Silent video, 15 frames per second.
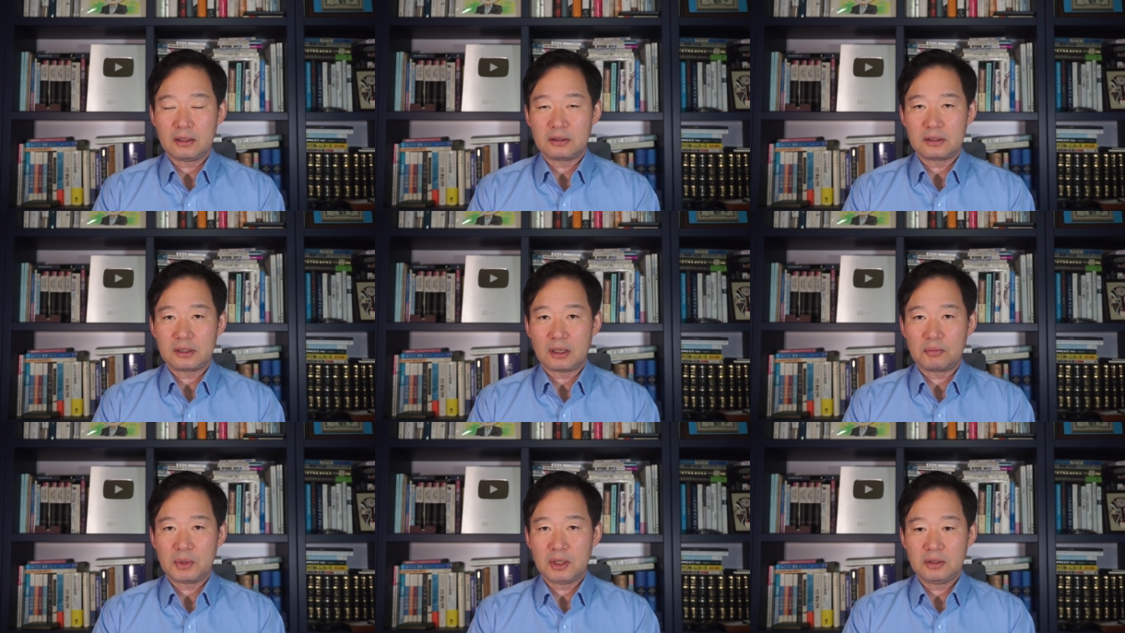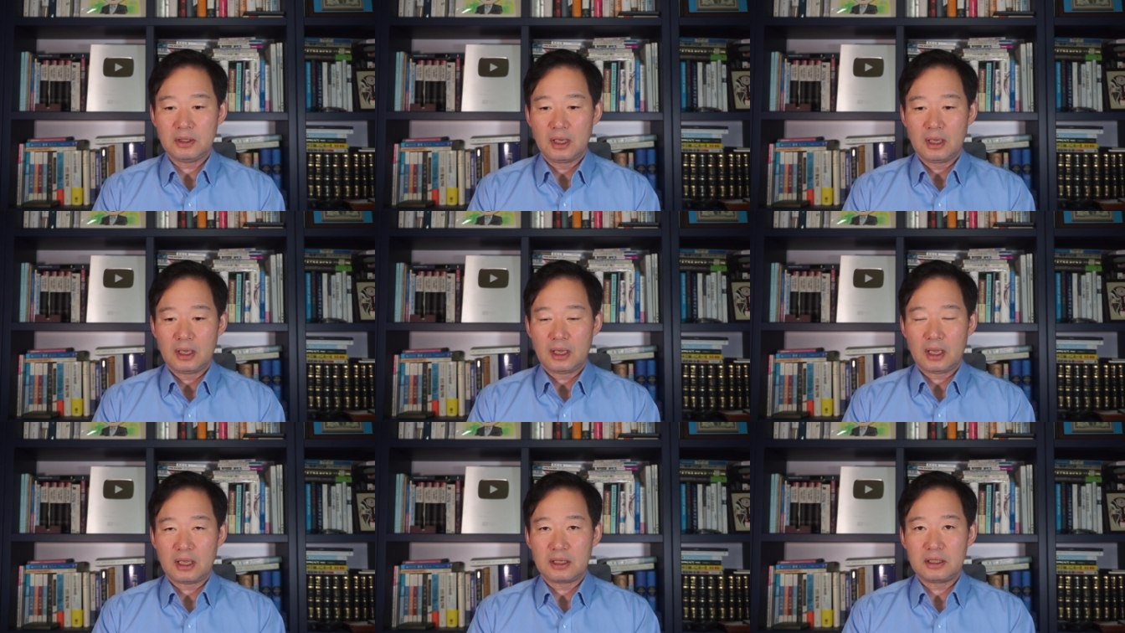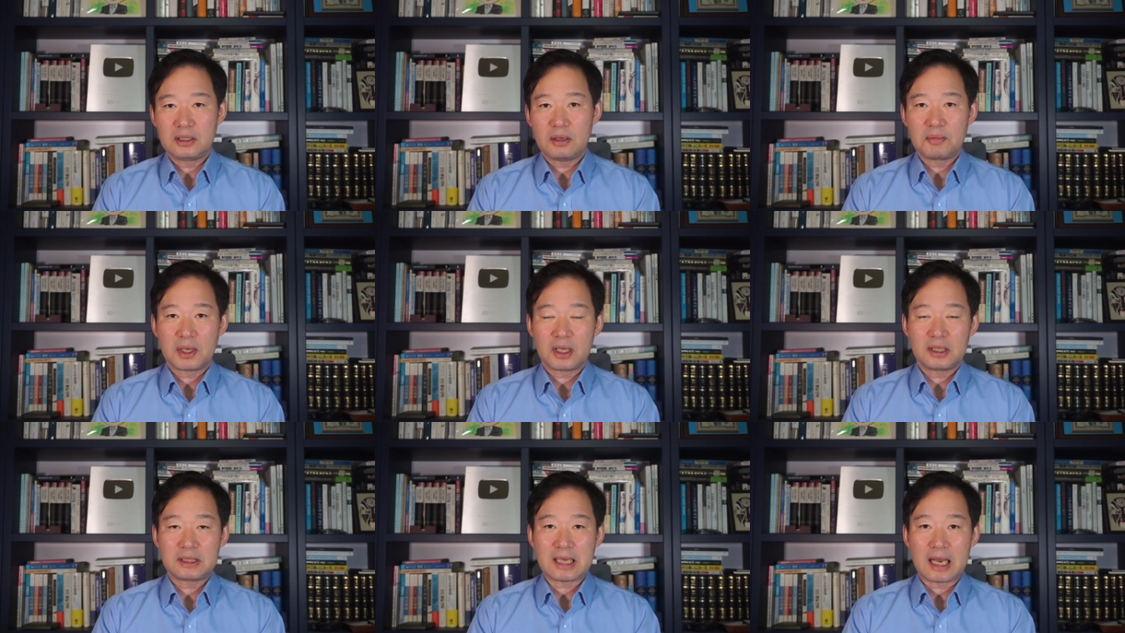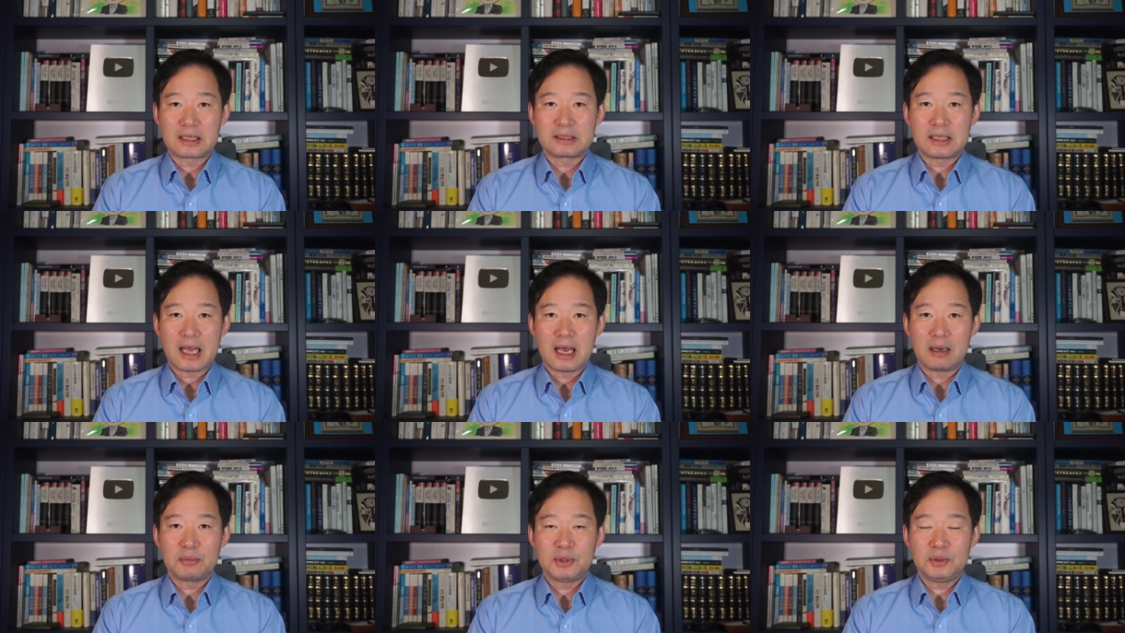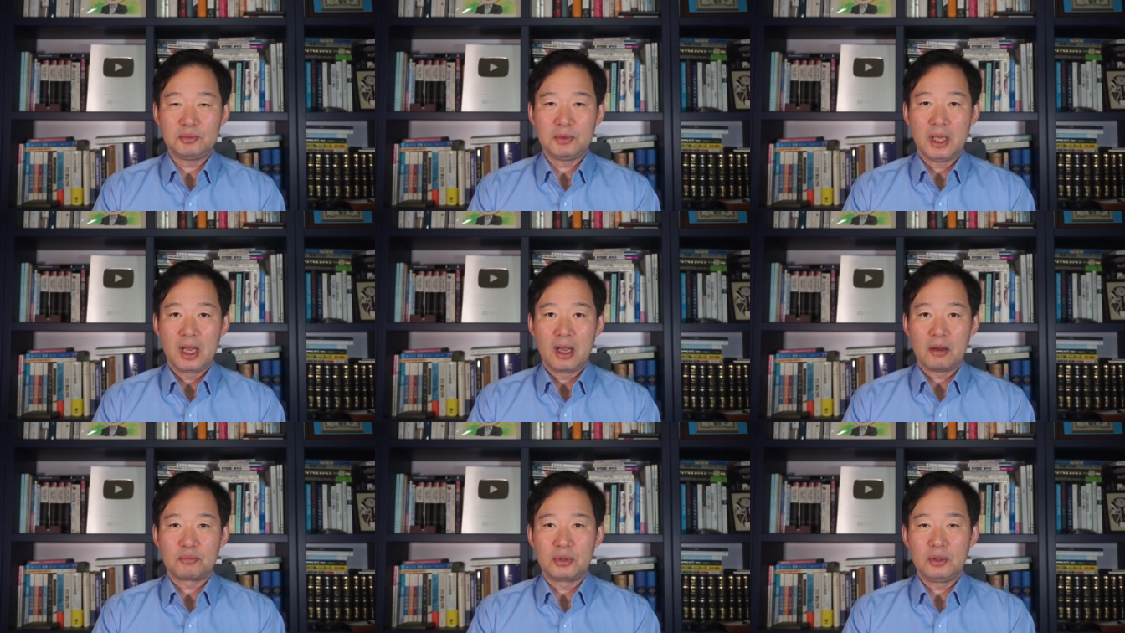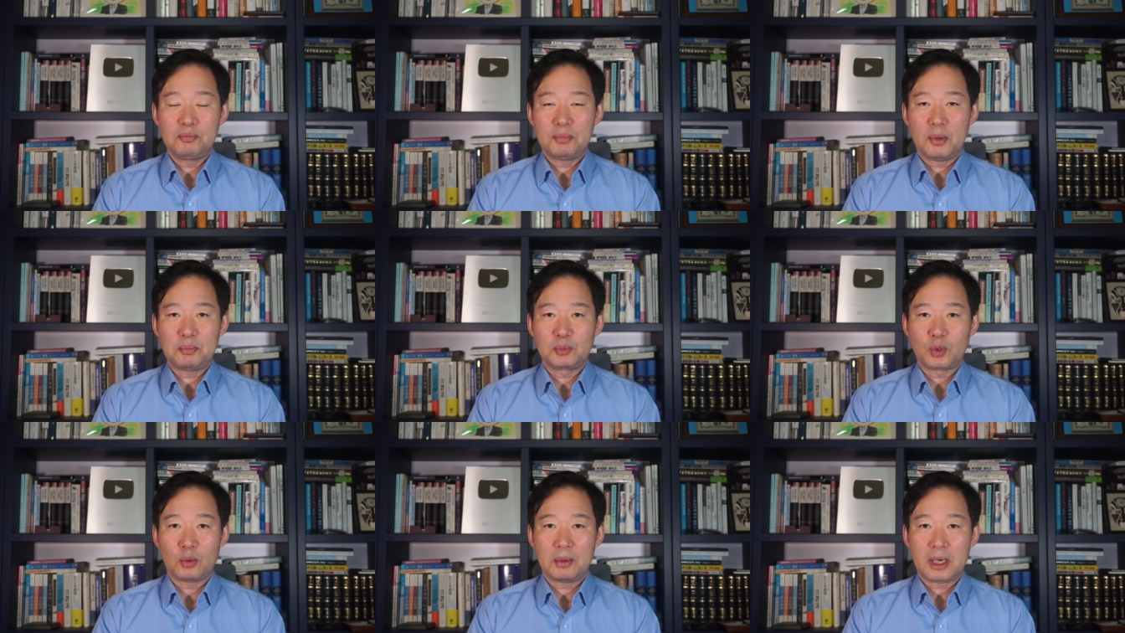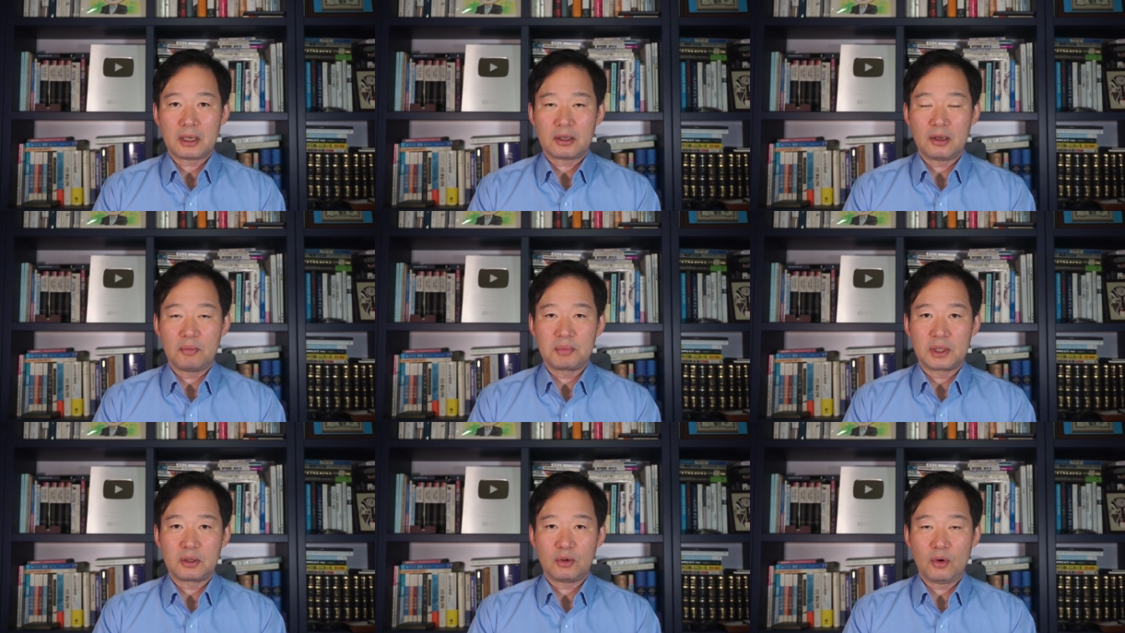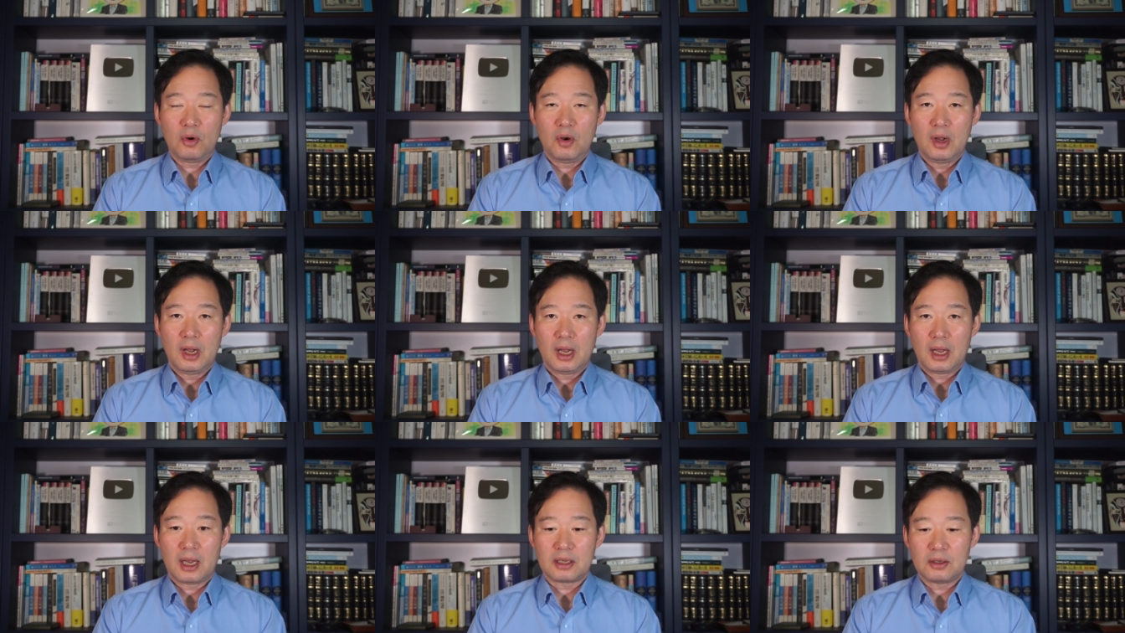그렇다면 에, 이재명의 장남은 불법 도박 혐의로 아,